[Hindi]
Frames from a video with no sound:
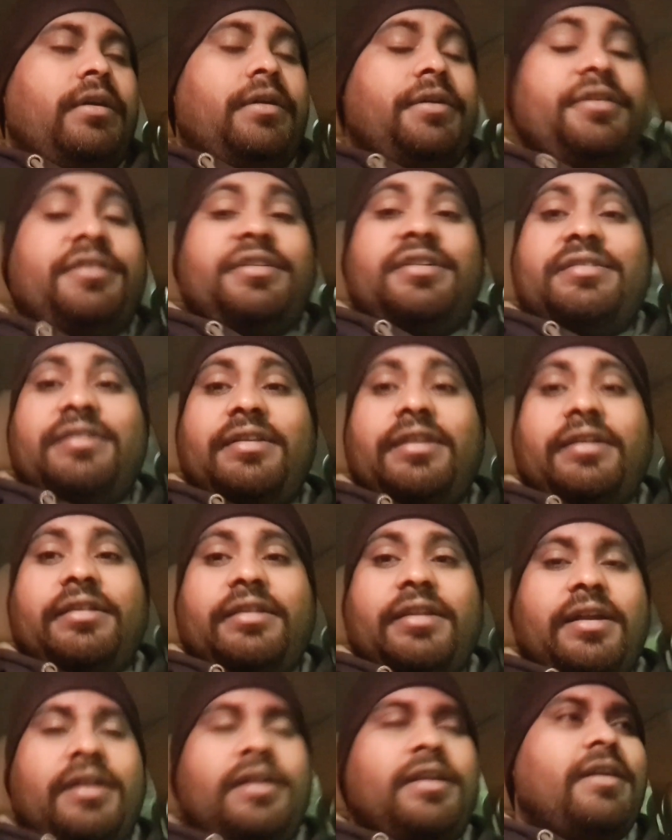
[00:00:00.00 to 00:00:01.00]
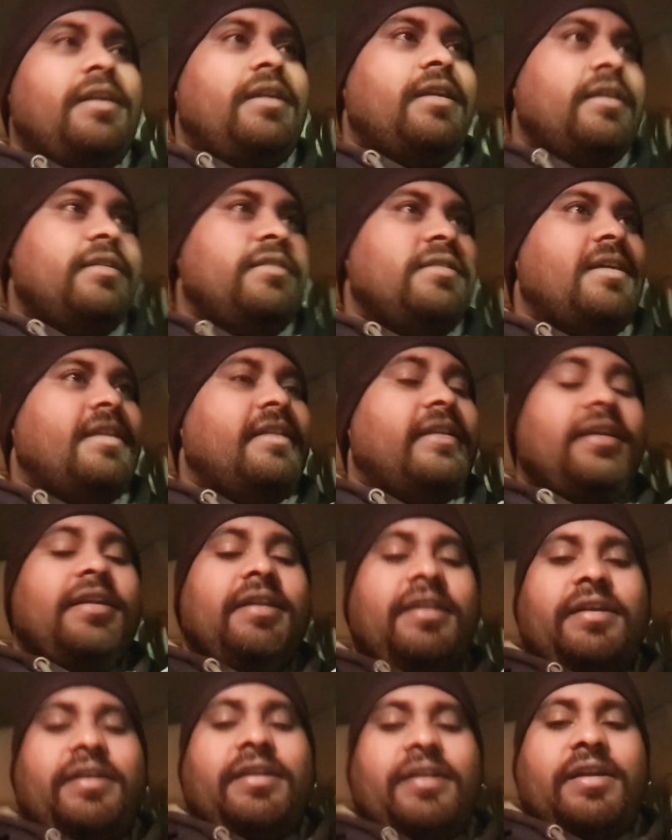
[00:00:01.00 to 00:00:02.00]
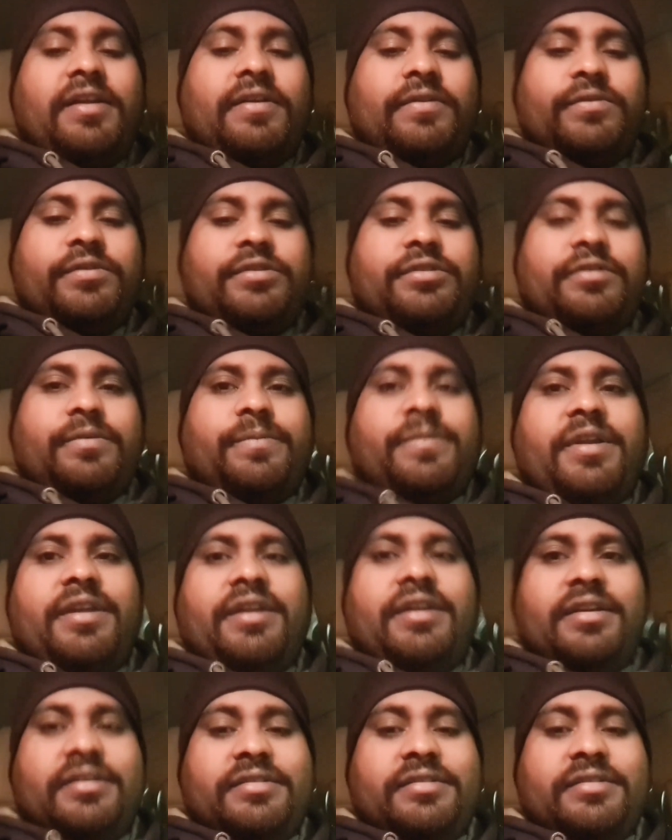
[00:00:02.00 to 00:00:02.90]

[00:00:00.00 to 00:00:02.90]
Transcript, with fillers: और जैसे लगता है ठंडा ज़्यादा ही लग रहा है कुछ तो मैं